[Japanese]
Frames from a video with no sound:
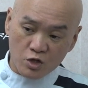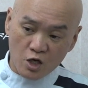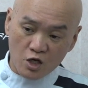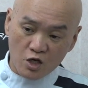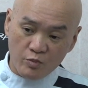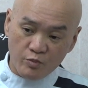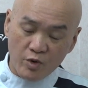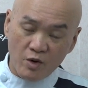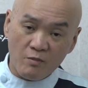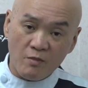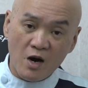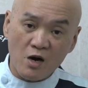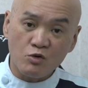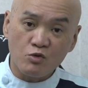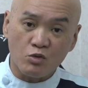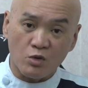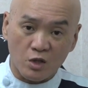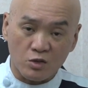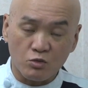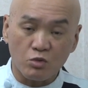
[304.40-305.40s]
先っぽは巻
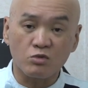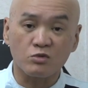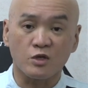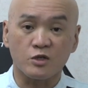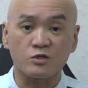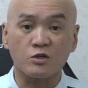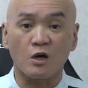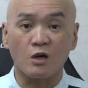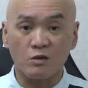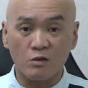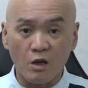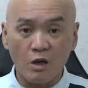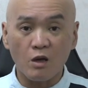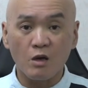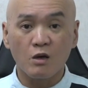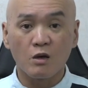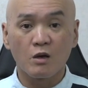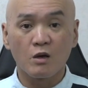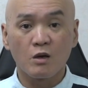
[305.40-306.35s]
くようになっとるんですからね